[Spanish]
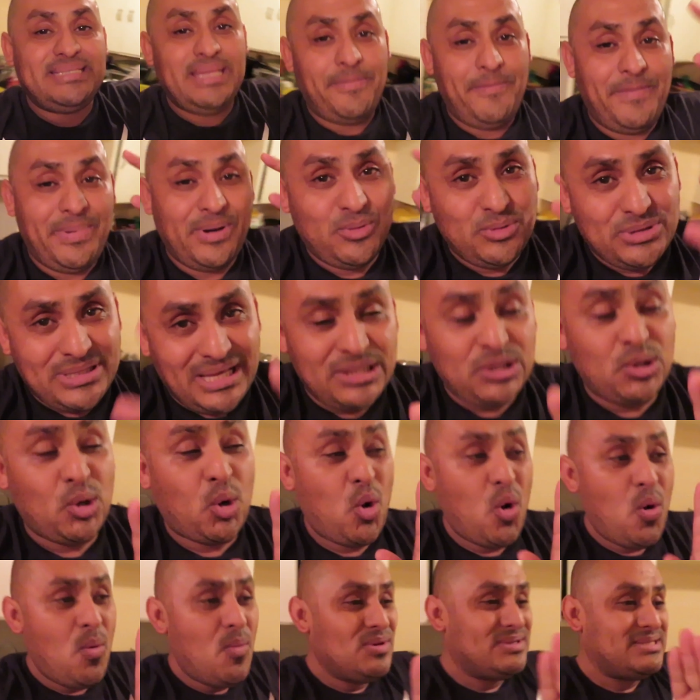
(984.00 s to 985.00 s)
estar
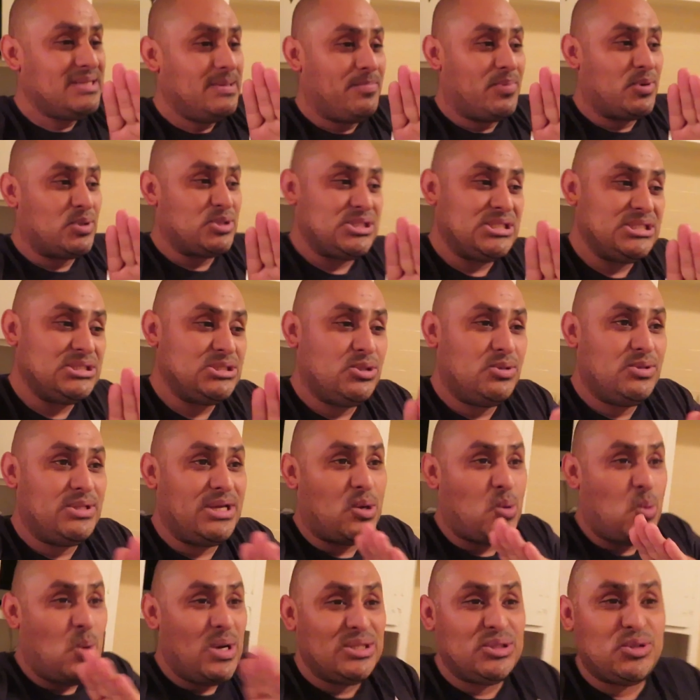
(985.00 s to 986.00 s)
preguntando cómo es el proceso,
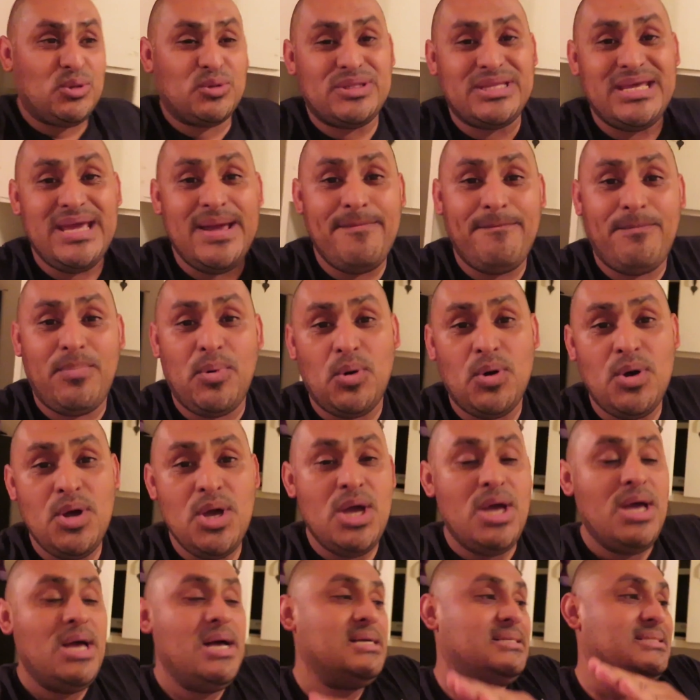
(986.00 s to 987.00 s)
de cuánto tiempo
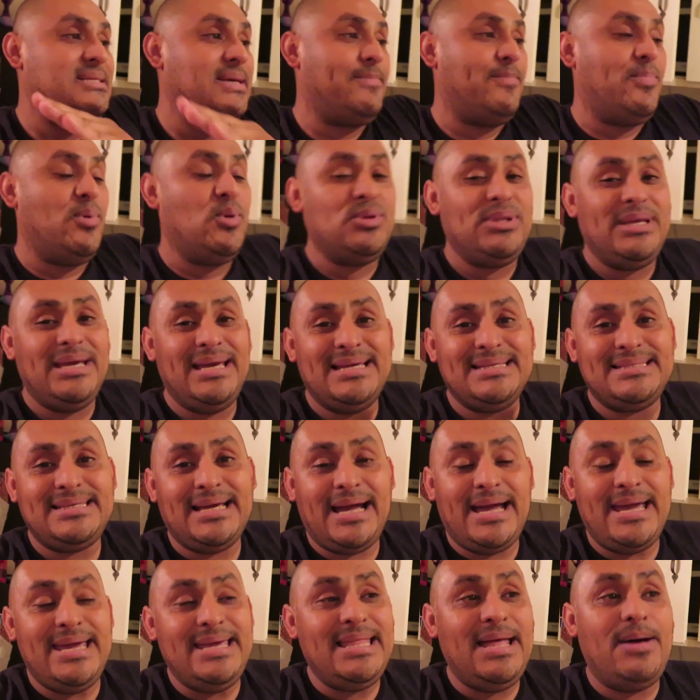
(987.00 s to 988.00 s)
se pone
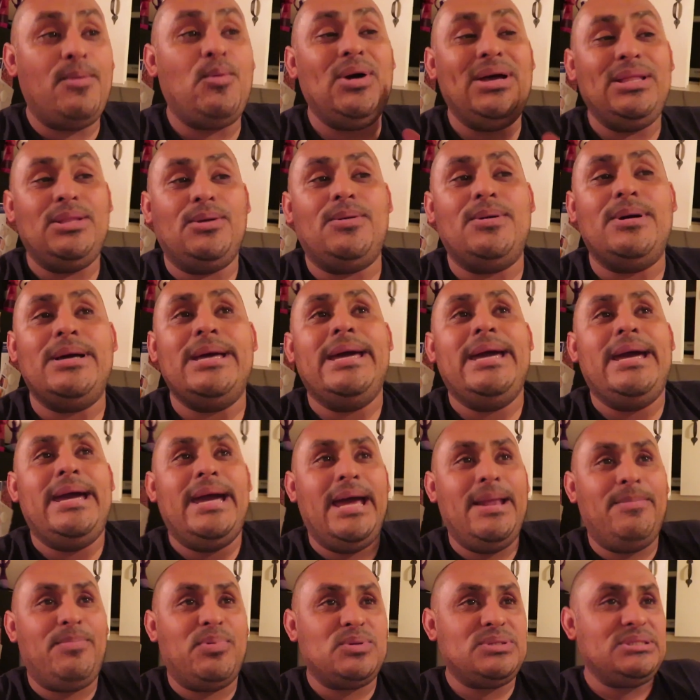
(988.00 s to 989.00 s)
esa gallina. Bueno,
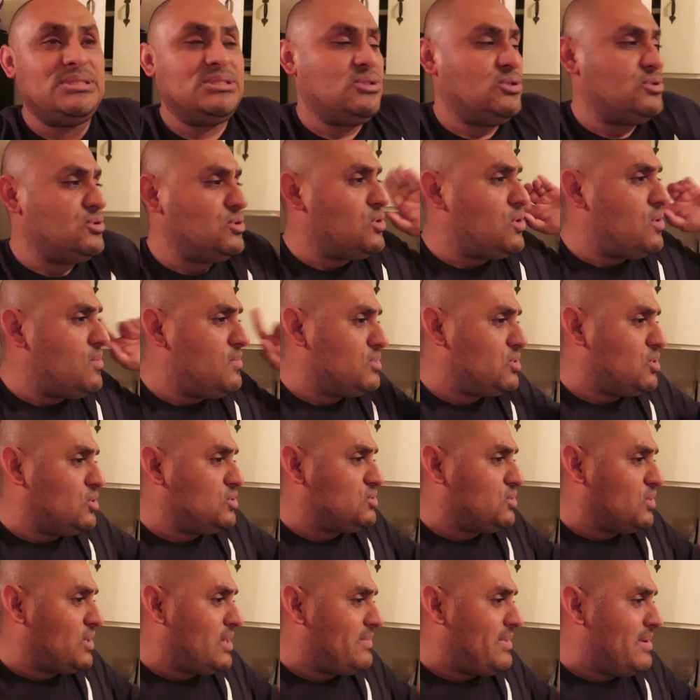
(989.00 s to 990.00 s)
el proceso son como
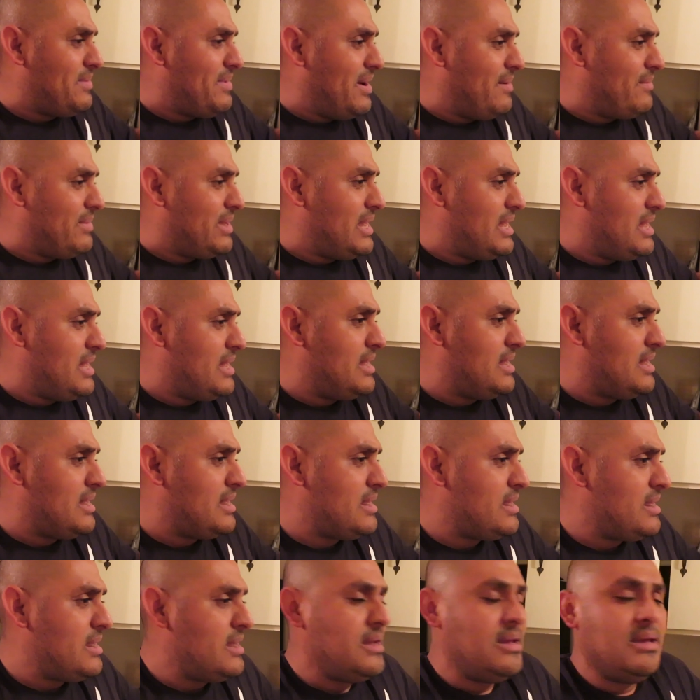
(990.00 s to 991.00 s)
dos horas, va mami.
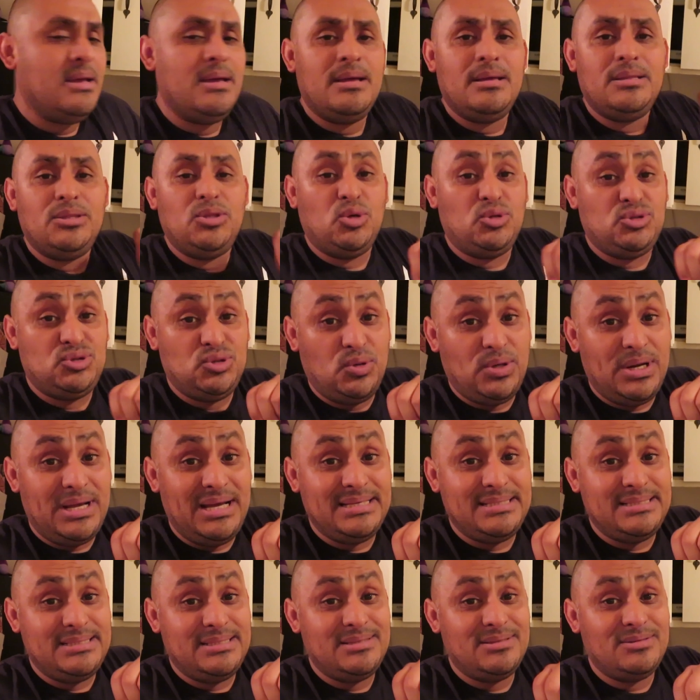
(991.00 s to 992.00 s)
Dos
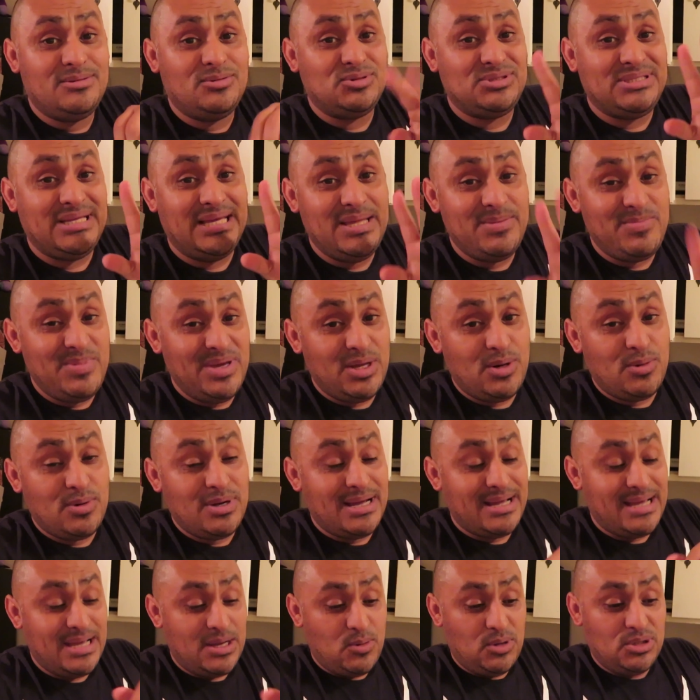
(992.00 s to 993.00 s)
horas. Ustedes
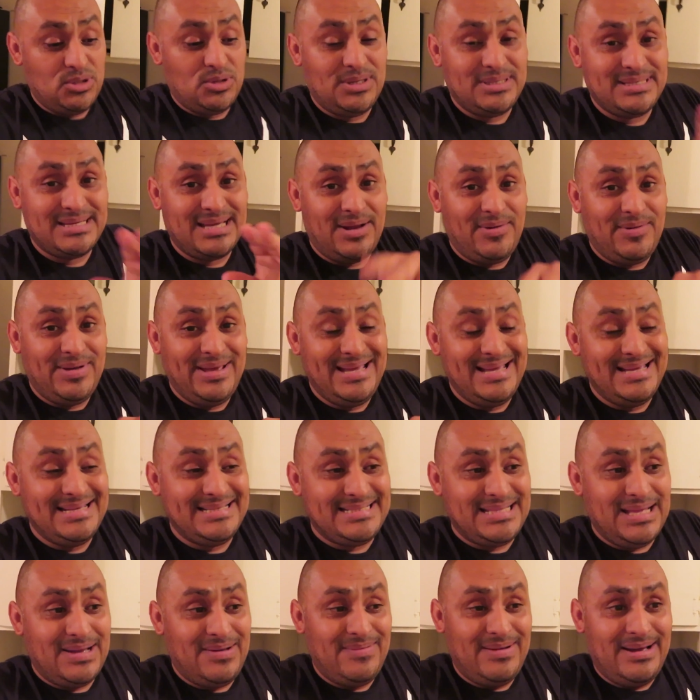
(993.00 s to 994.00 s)
vieron que cuando les grabé
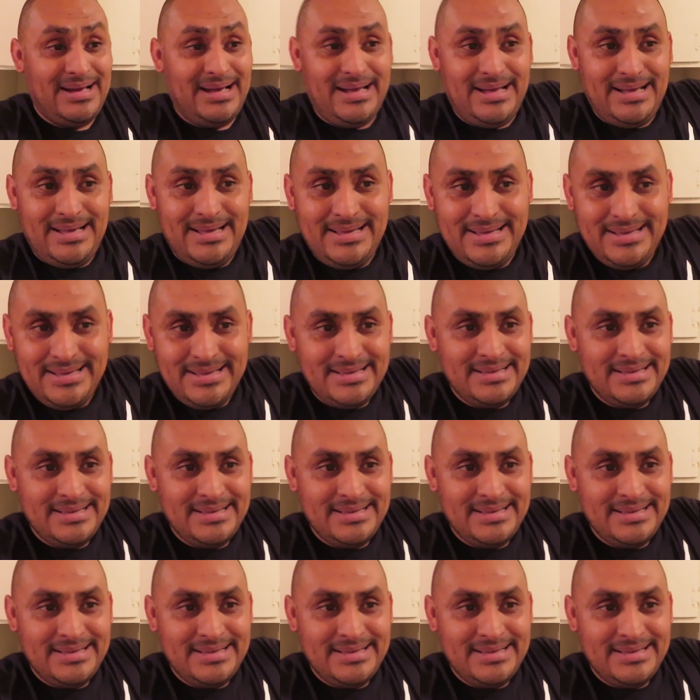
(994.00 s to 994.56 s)
estaba